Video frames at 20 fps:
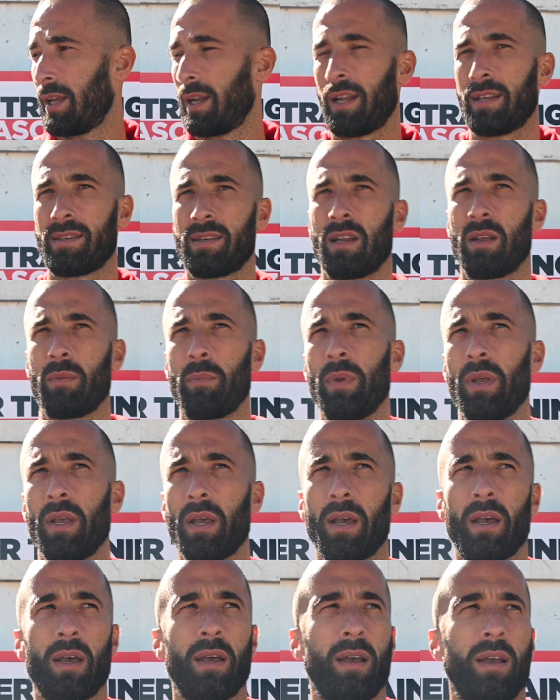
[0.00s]
la Serie B
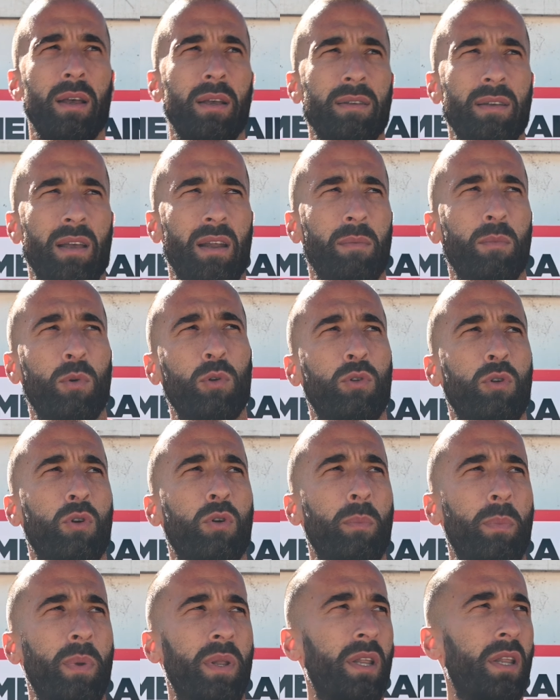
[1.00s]
è, sarà molto
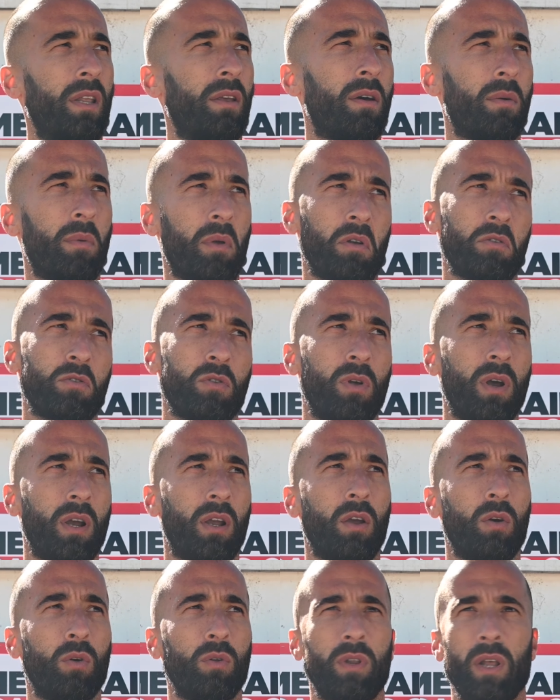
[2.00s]
competitiva, però sono
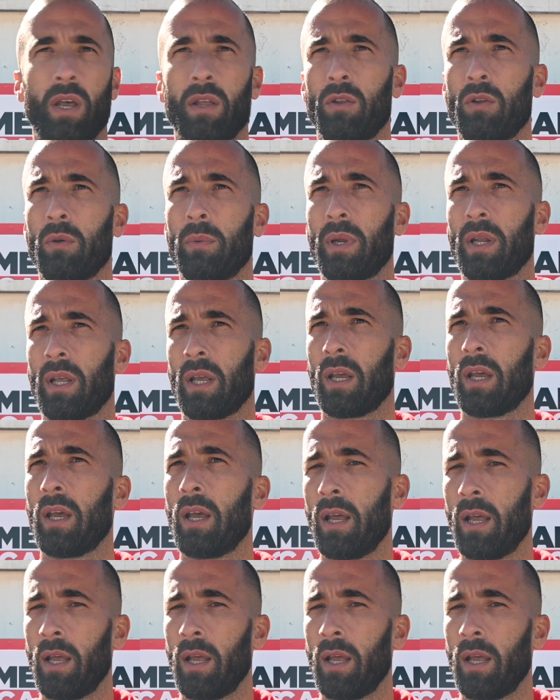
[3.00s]
anche contento perché